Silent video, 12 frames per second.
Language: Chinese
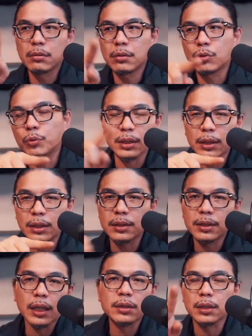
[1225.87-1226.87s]
毒品银
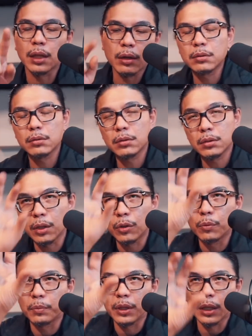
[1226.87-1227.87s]
三角啊，哥
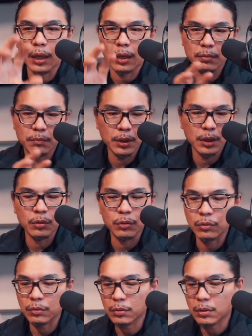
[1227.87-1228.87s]
伦比亚、秘
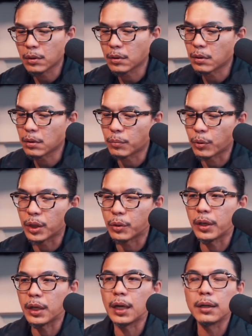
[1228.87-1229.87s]
鲁、玻利维
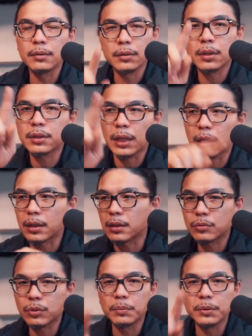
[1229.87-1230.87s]
亚这三个
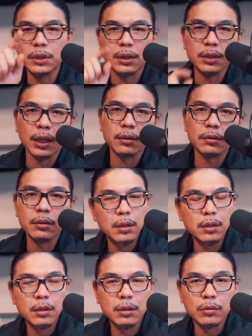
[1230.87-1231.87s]
专门在产
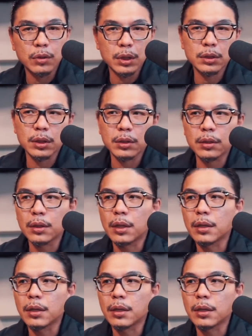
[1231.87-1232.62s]
古柯碱的哈。